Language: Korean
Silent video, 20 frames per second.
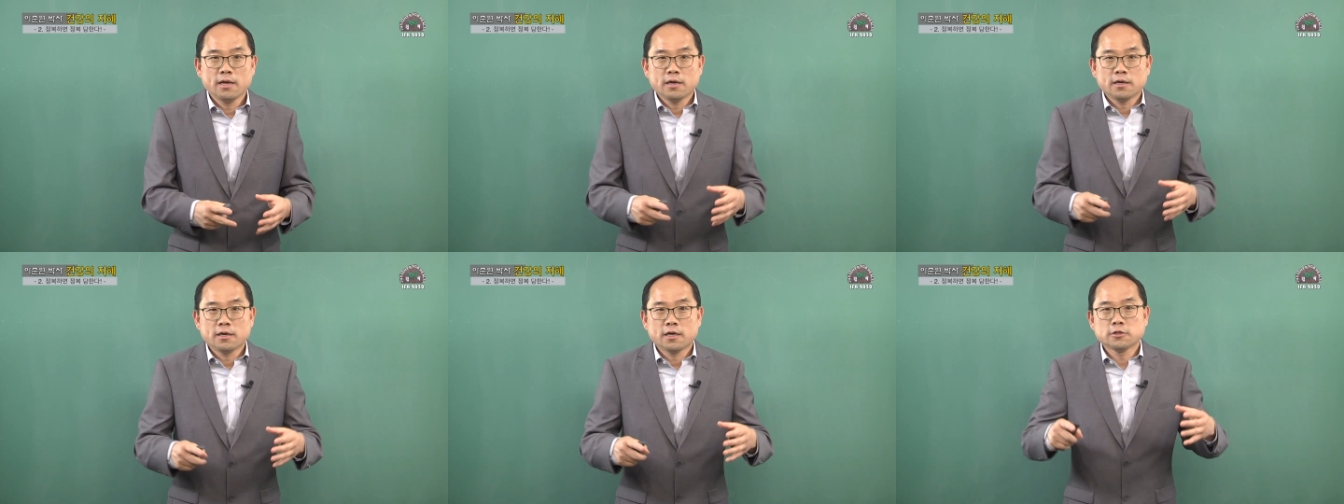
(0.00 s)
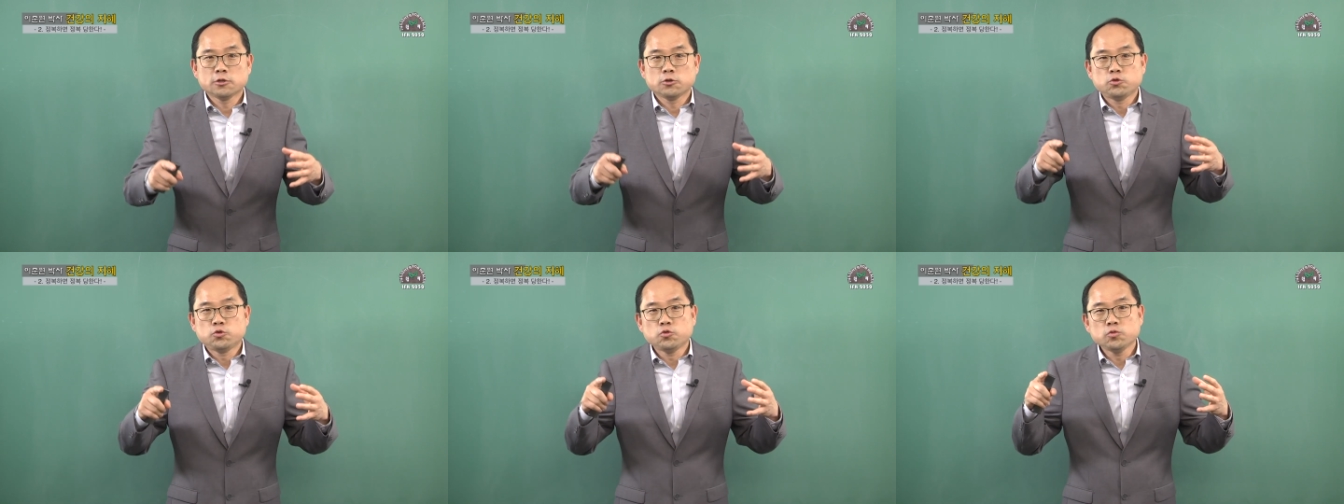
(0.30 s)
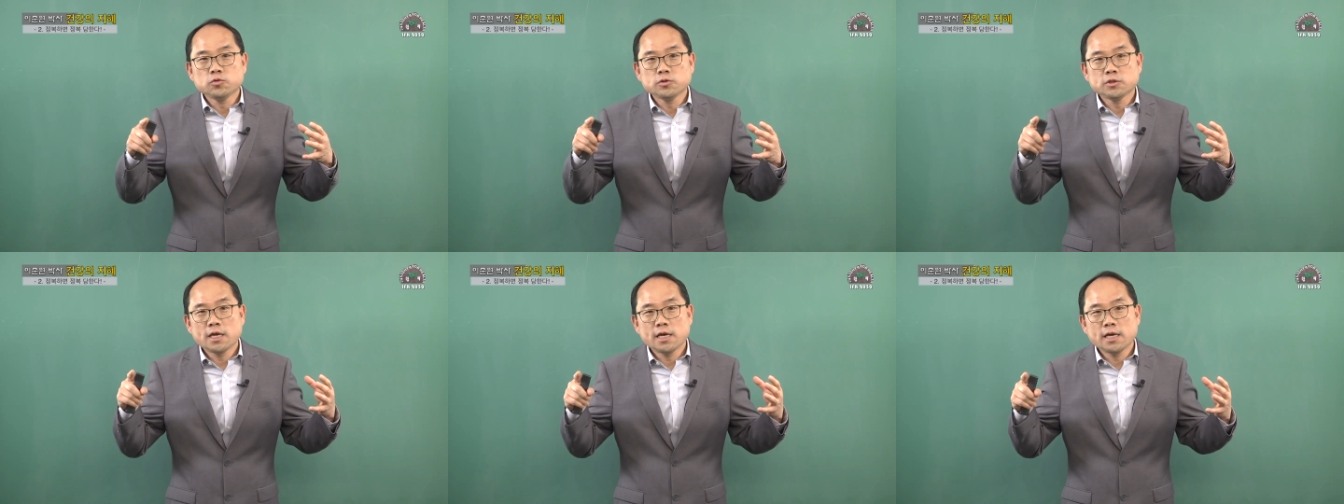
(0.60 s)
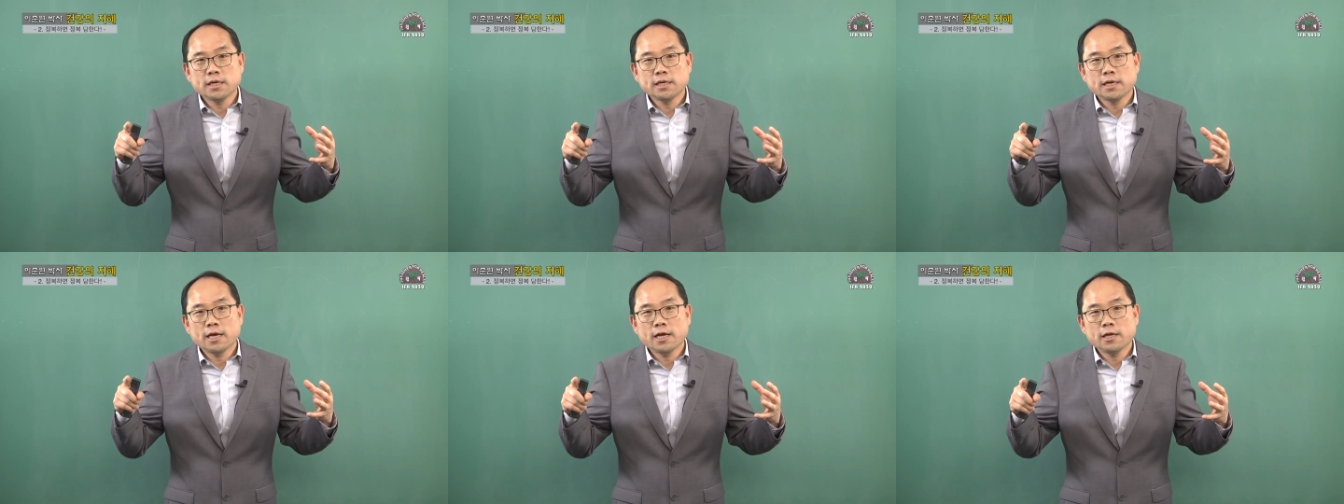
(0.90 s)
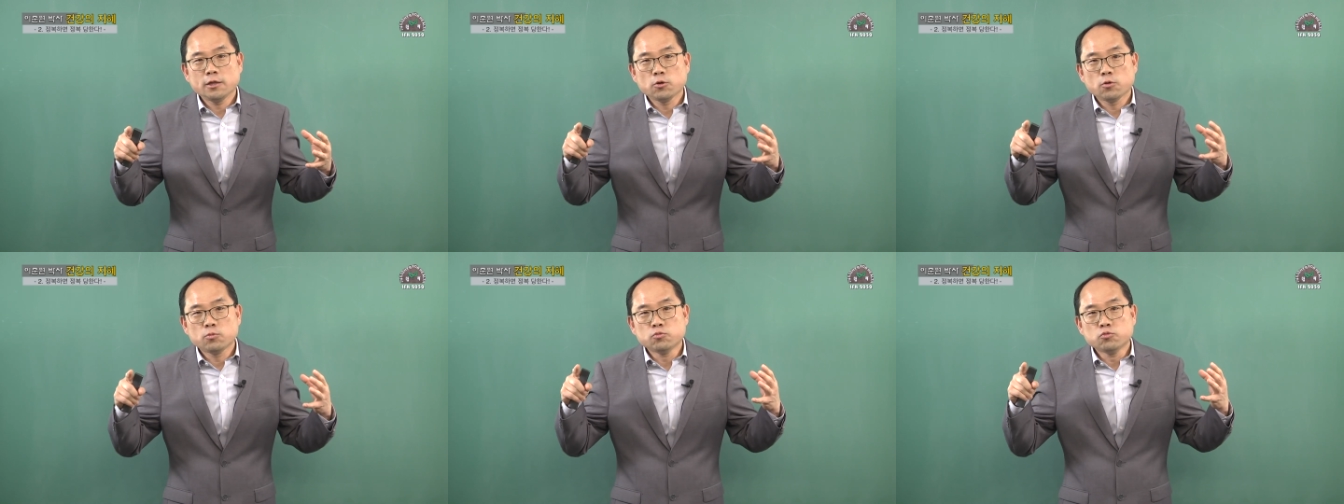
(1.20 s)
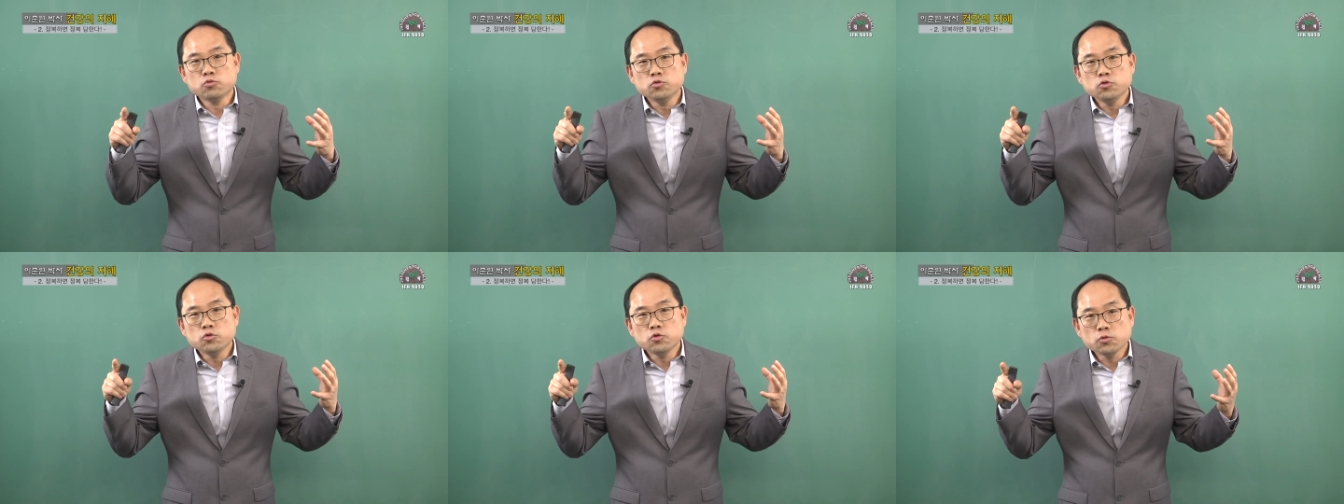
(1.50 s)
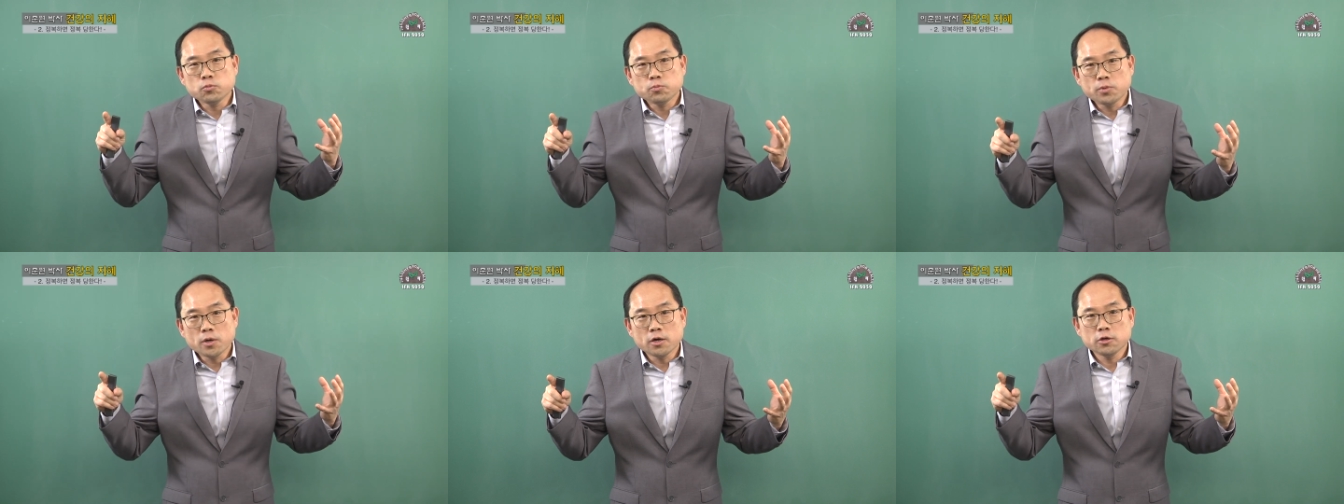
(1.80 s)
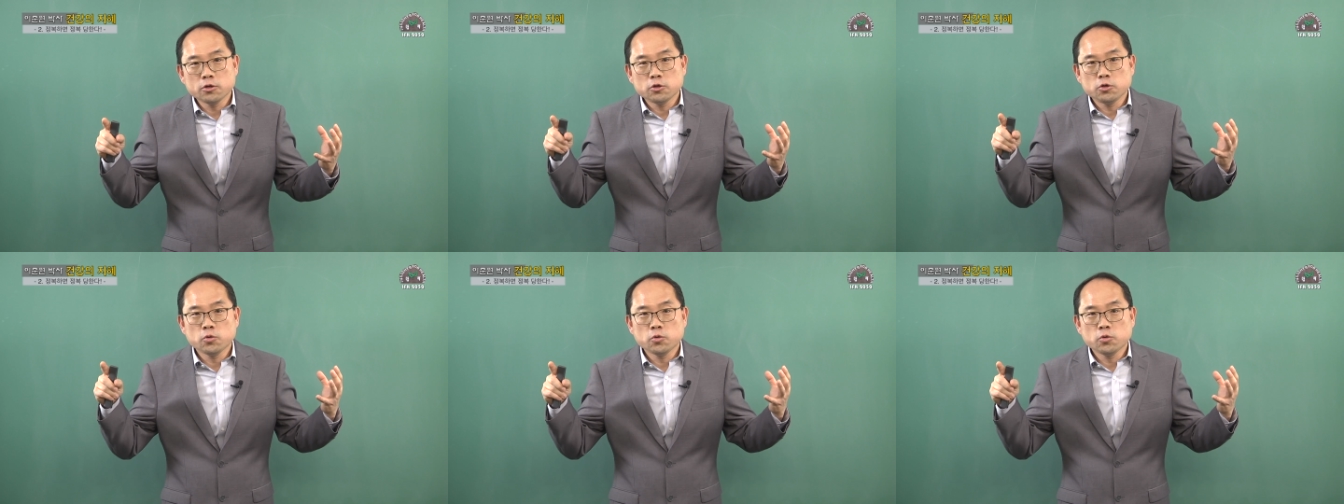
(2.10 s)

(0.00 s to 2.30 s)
그래서 중세기에 또 문둥병